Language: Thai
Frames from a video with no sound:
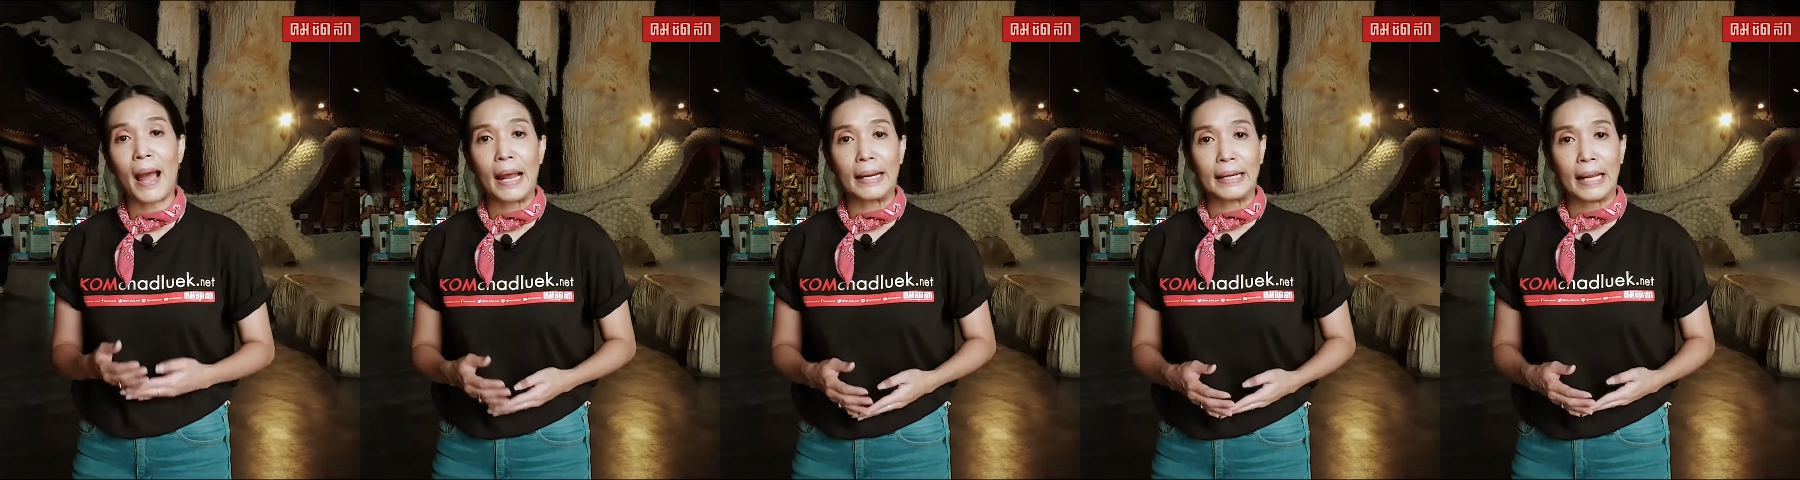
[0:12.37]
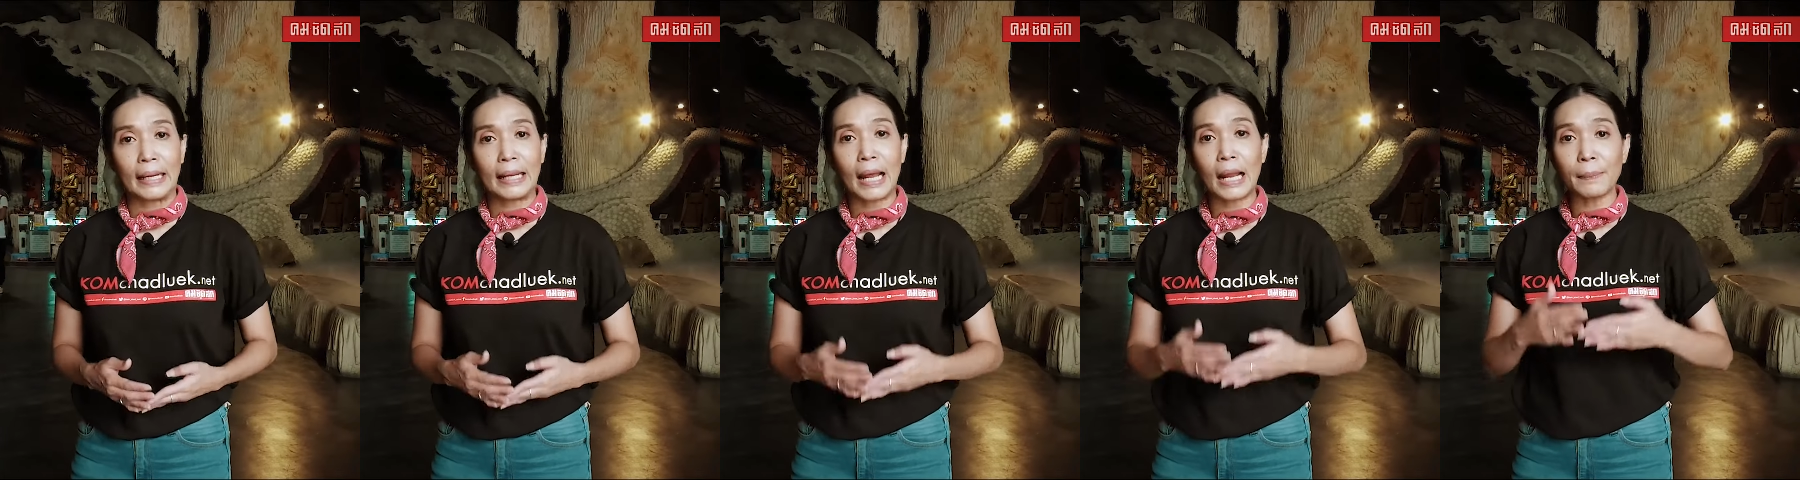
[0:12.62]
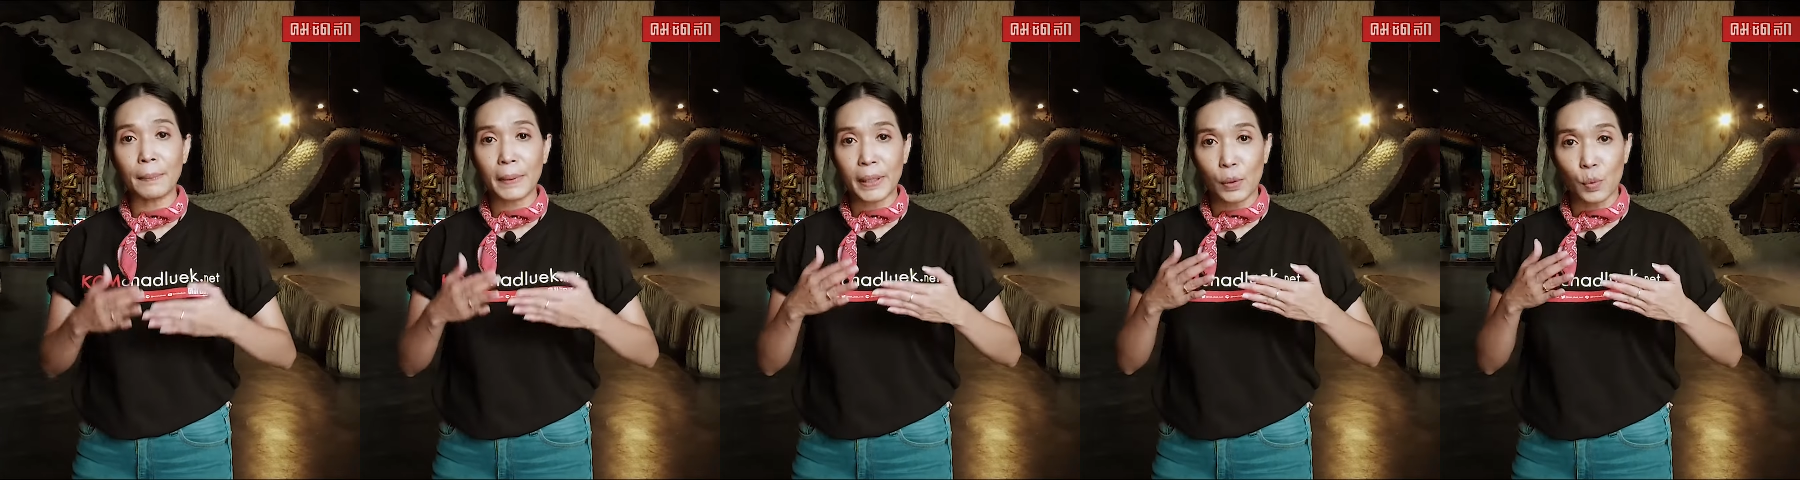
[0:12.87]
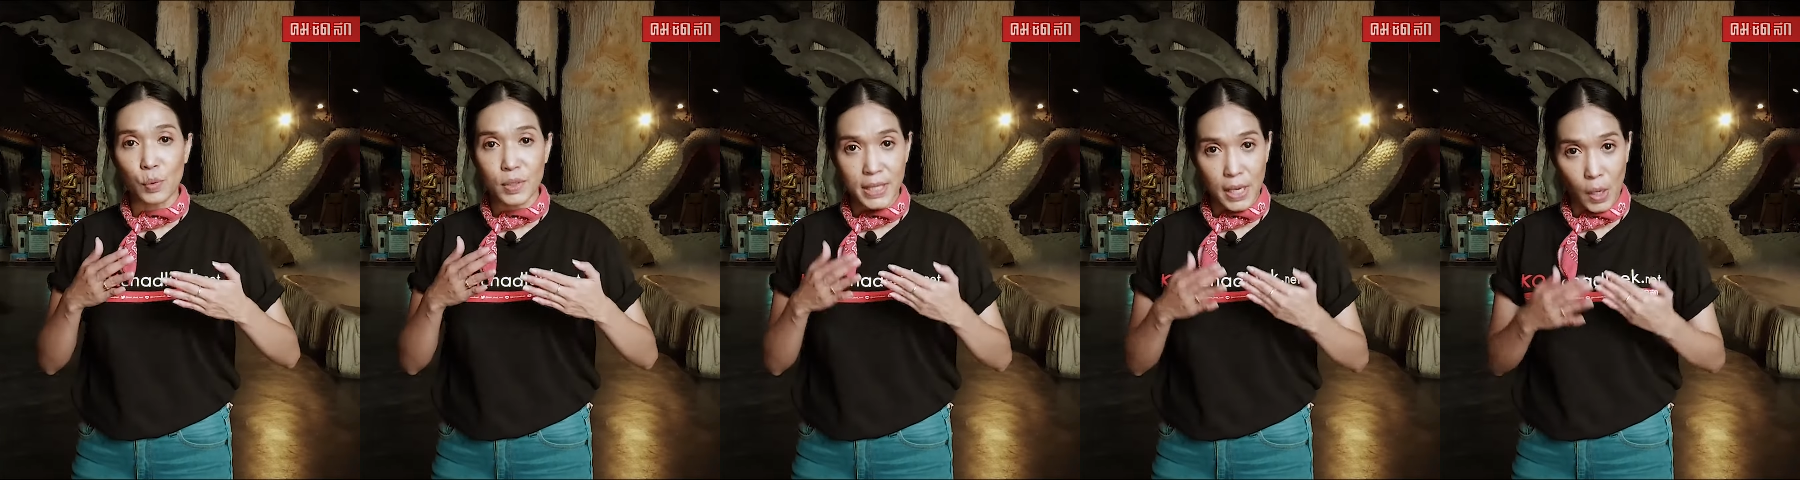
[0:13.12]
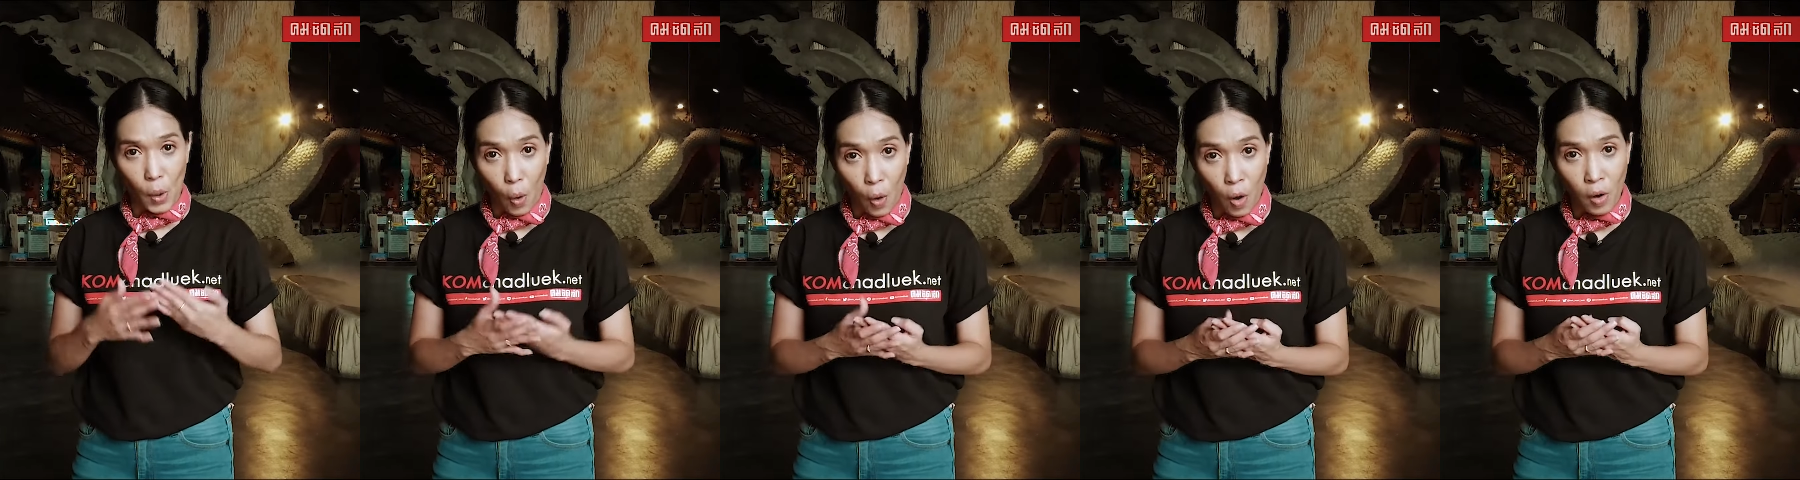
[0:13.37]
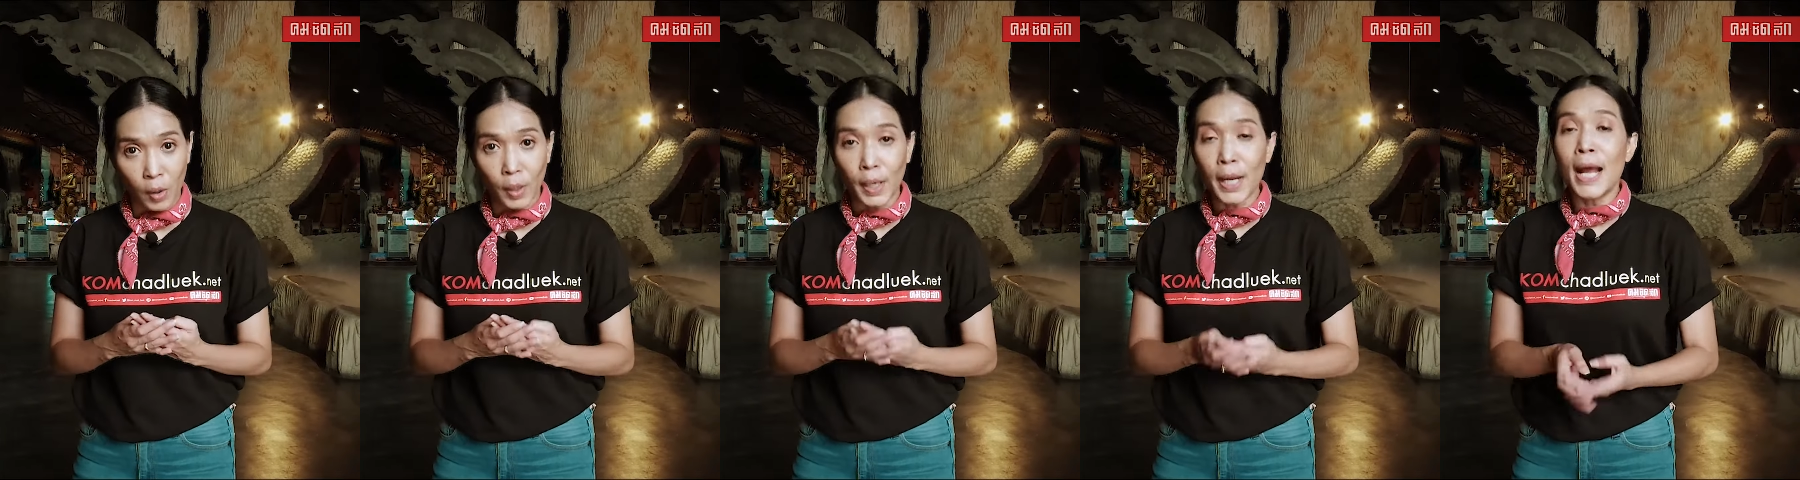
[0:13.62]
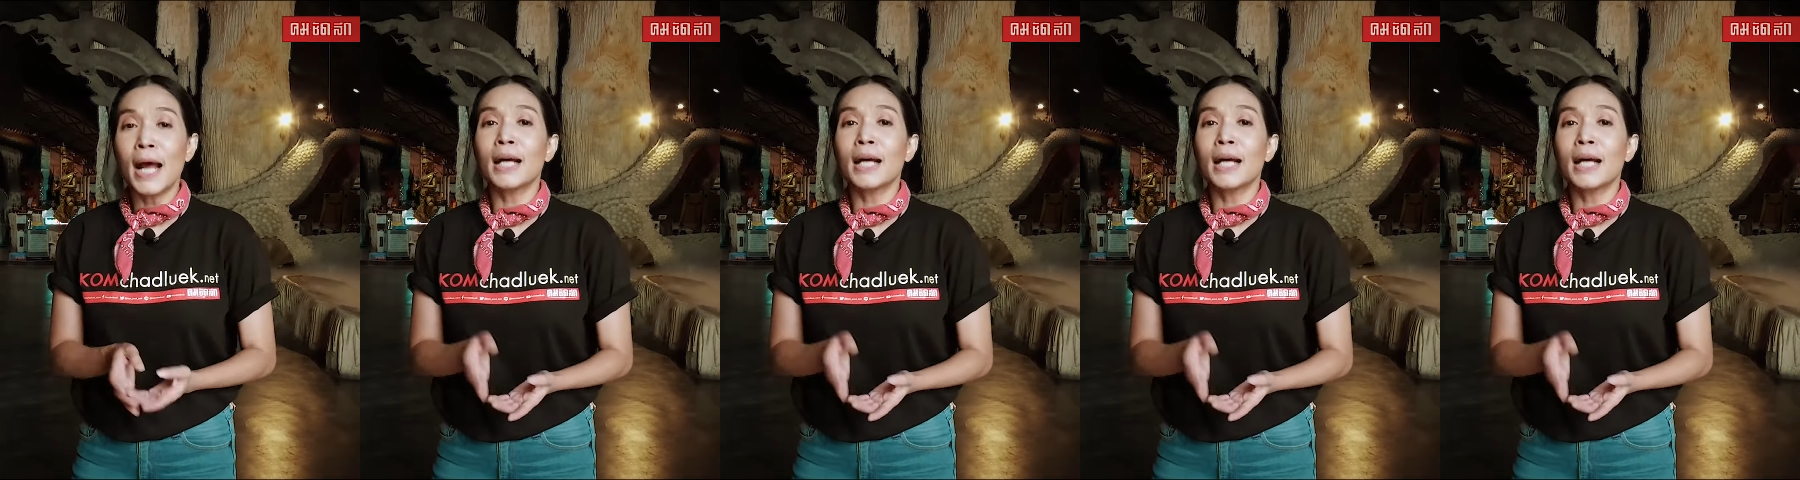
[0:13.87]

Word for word: บาลเนี่ยท่านมีอยู่สี่องค์